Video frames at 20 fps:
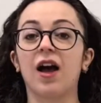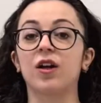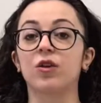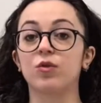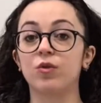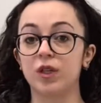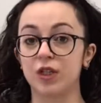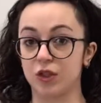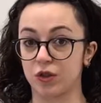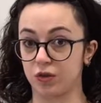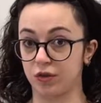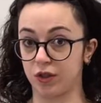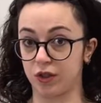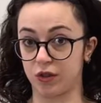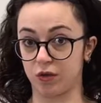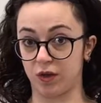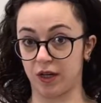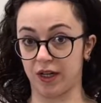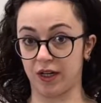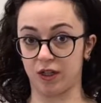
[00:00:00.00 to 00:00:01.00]
Alcuni studi
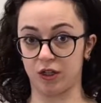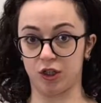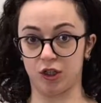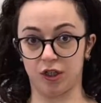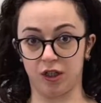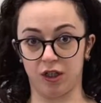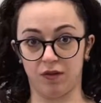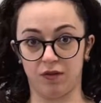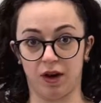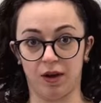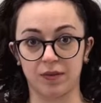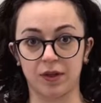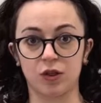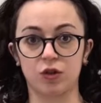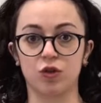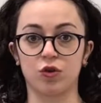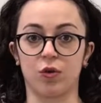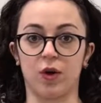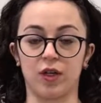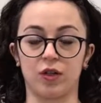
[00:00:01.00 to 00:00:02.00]
sulla recidiva,
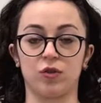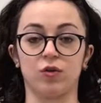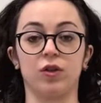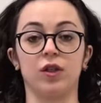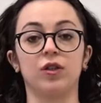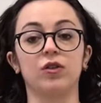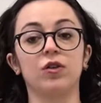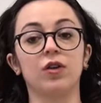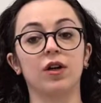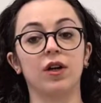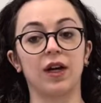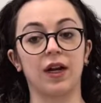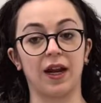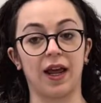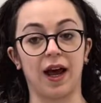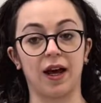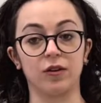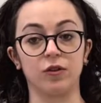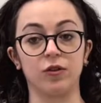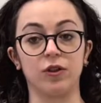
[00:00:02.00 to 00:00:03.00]
cioè sul ritorno al
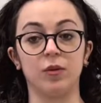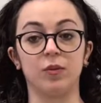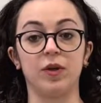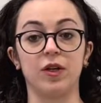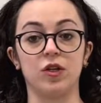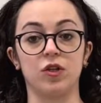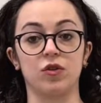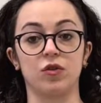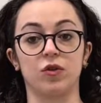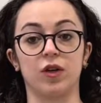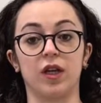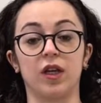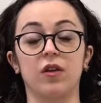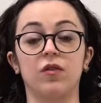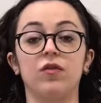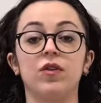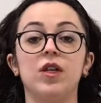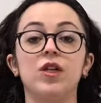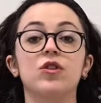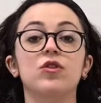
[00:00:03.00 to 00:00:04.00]
reato di persone che
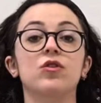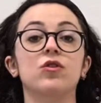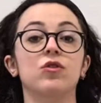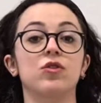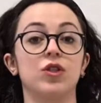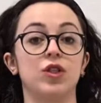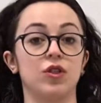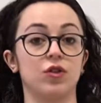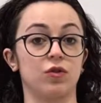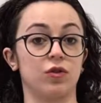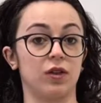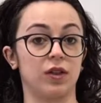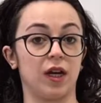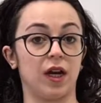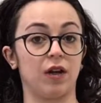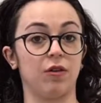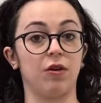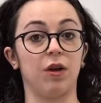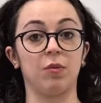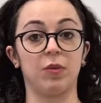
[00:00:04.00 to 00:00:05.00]
finiscono di
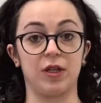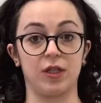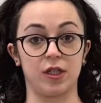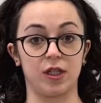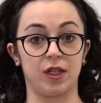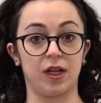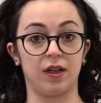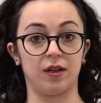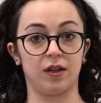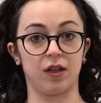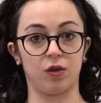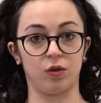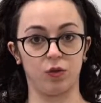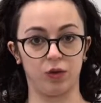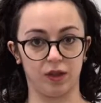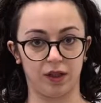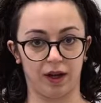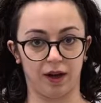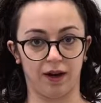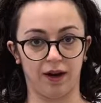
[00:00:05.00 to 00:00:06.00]
scontare una precedente
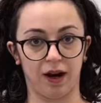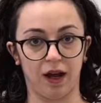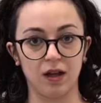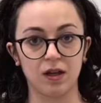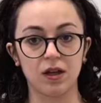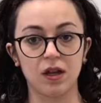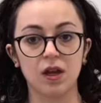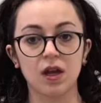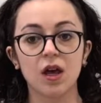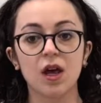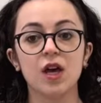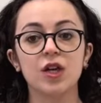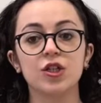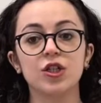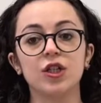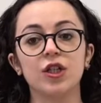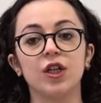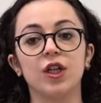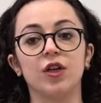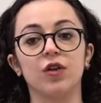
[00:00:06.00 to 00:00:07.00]
condanna,
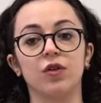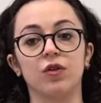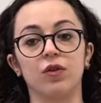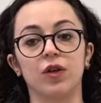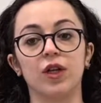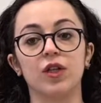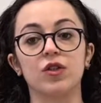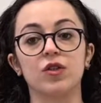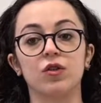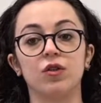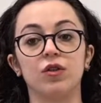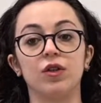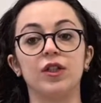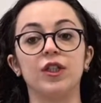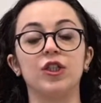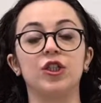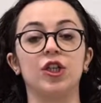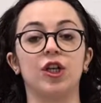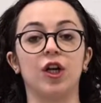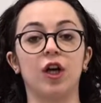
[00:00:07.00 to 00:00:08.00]
ci dicono che solo il
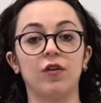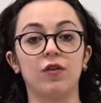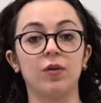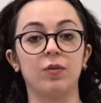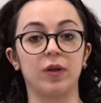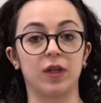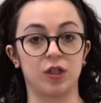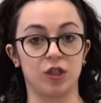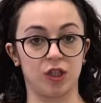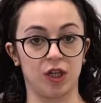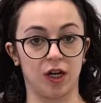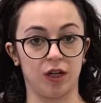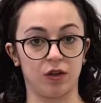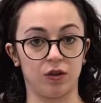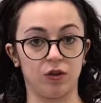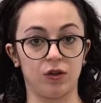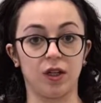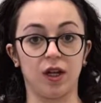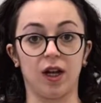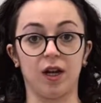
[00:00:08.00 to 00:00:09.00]

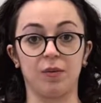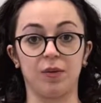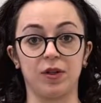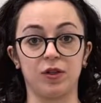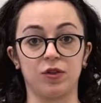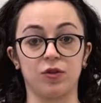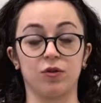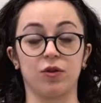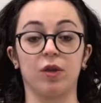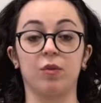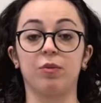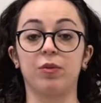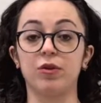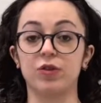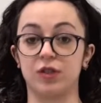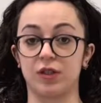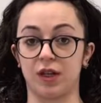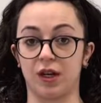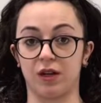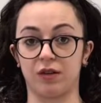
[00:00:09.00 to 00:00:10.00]
19% delle persone
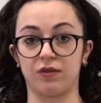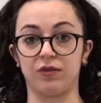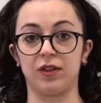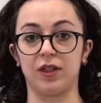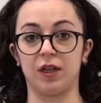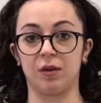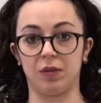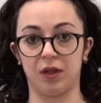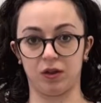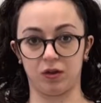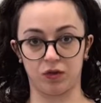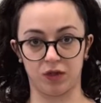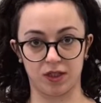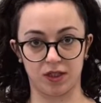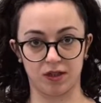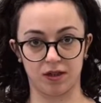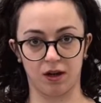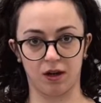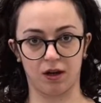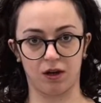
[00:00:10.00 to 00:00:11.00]
poste in affidamento
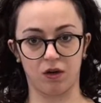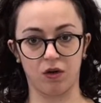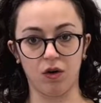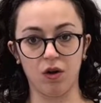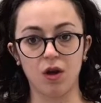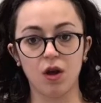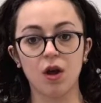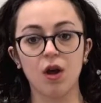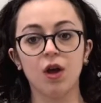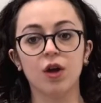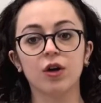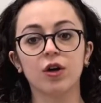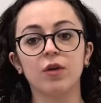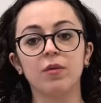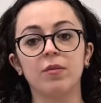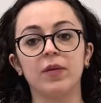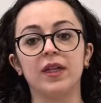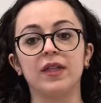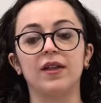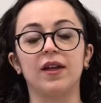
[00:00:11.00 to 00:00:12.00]
esterno
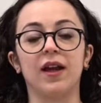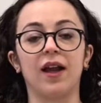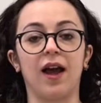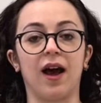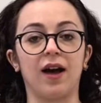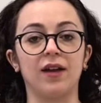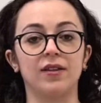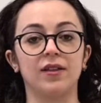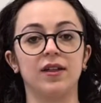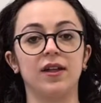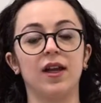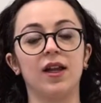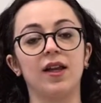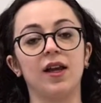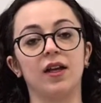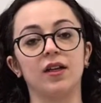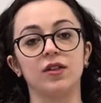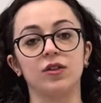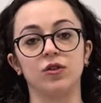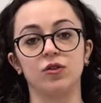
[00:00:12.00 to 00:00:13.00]
commette reati negli
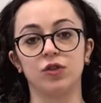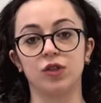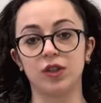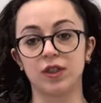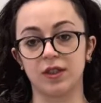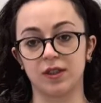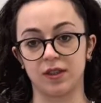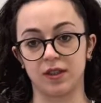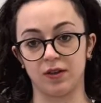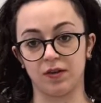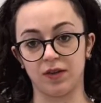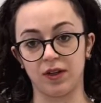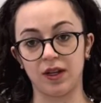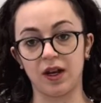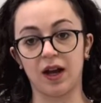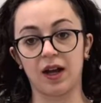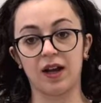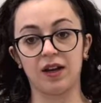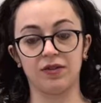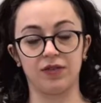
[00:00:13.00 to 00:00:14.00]
anni successivi
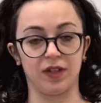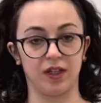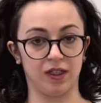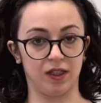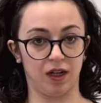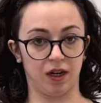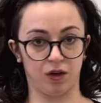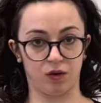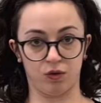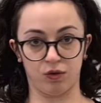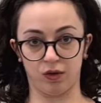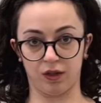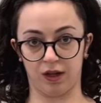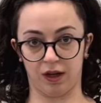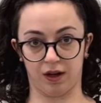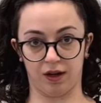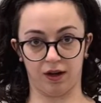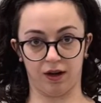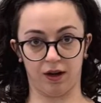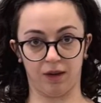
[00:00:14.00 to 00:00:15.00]
alla fine della
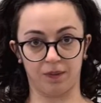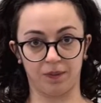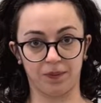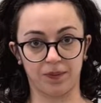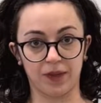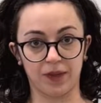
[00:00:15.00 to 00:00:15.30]
condanna,